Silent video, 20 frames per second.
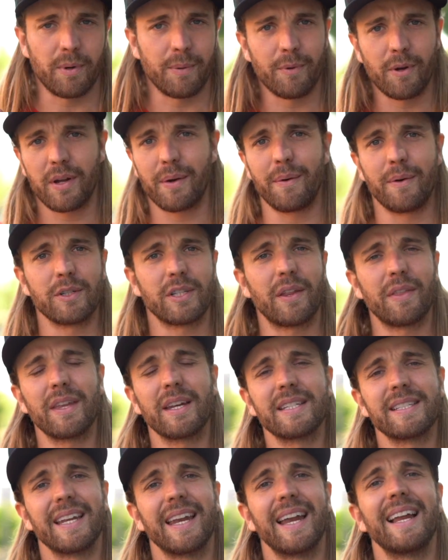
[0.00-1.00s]
primero que vamos a
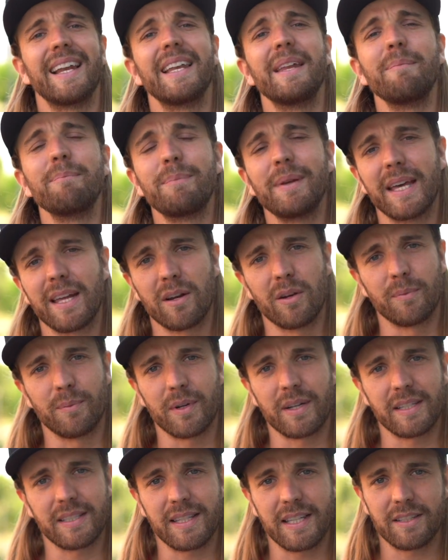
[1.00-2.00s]
hacer será limpiarlo
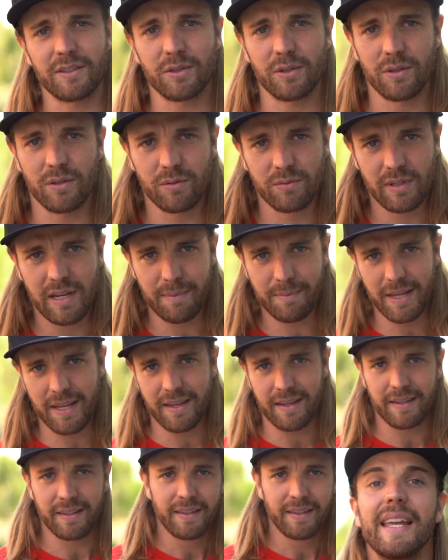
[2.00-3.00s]
porque está hecho una
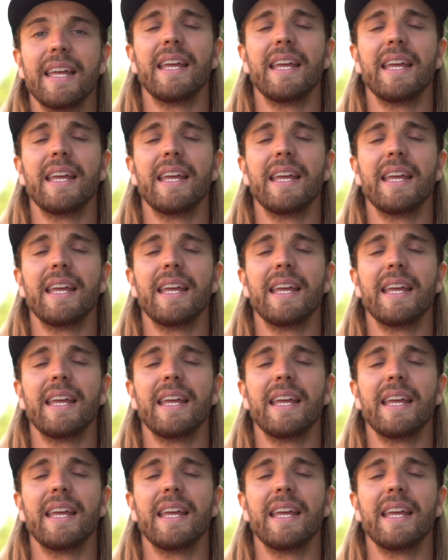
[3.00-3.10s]
mie